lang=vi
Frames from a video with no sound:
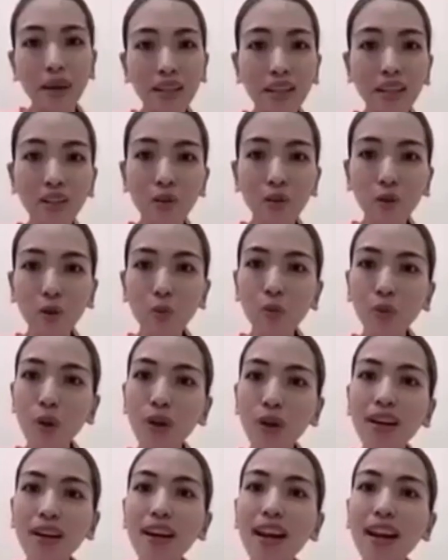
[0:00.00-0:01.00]
Bản tin của chúng
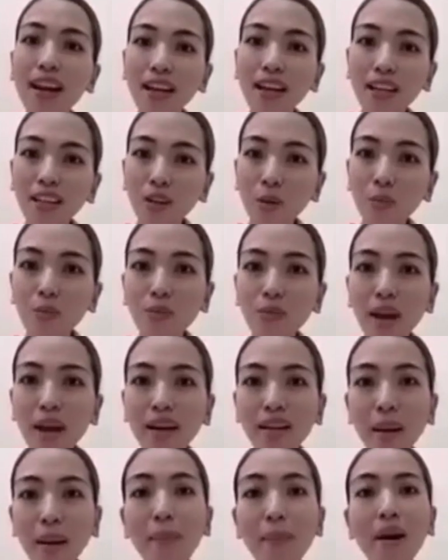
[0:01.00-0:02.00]
tôi đến đây là kết thúc.
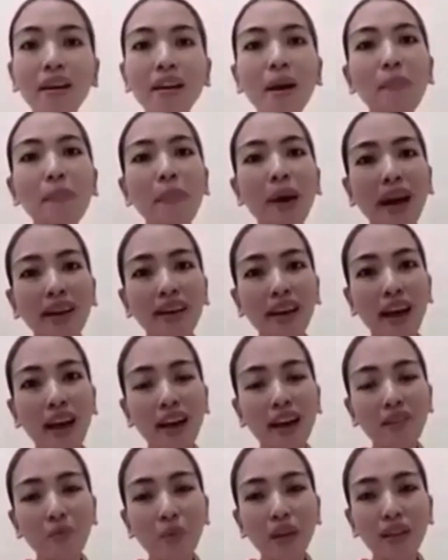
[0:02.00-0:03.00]
Cảm ơn các bạn
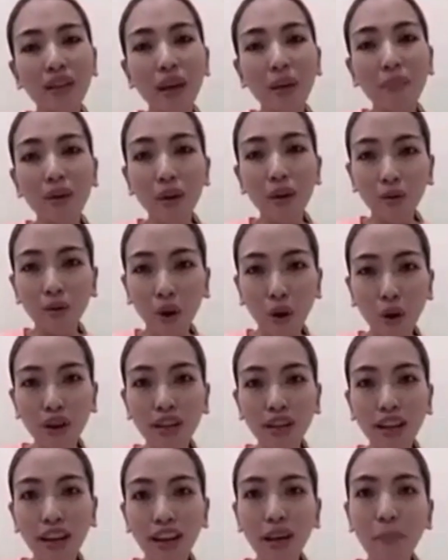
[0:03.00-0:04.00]
đã quan tâm theo
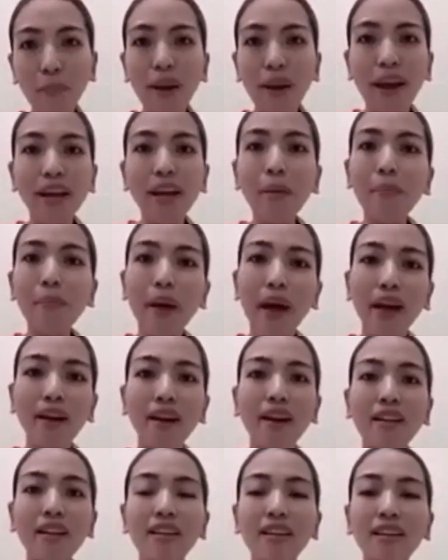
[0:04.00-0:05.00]
dõi. Hẹn gặp lại các
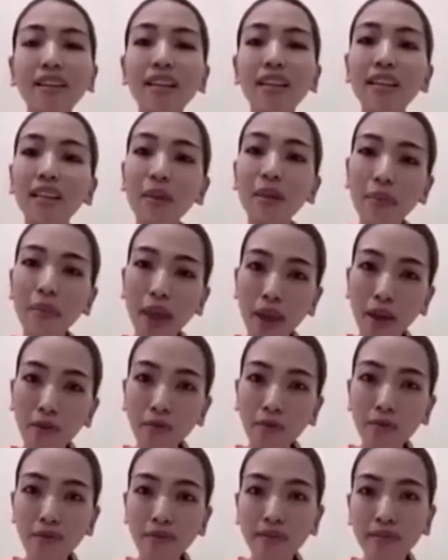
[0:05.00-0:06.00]
bạn ở những tin tiếp
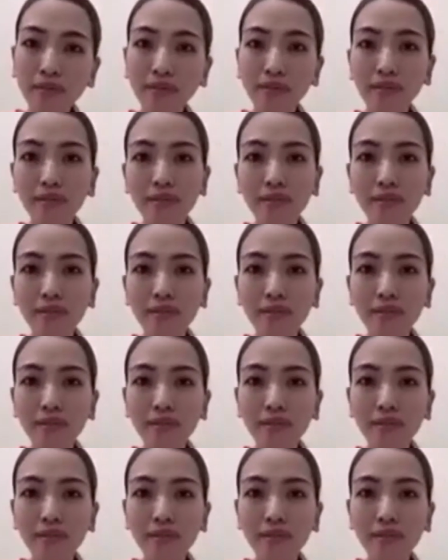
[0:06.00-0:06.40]
theo.